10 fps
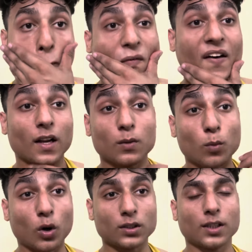हालत
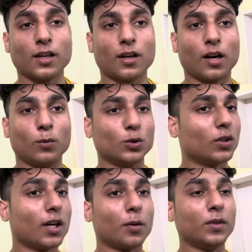बहुत ज़्यादा ख़राब हो
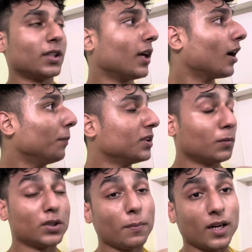चुकी गर्मी से अभी
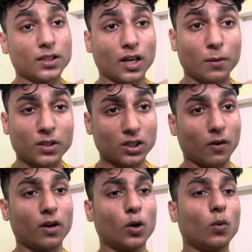सबसे पहले जाके मैं
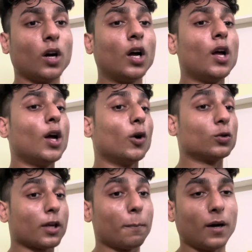शावर लूँगा
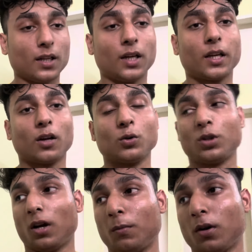उसके बाद आगे का कुछ काम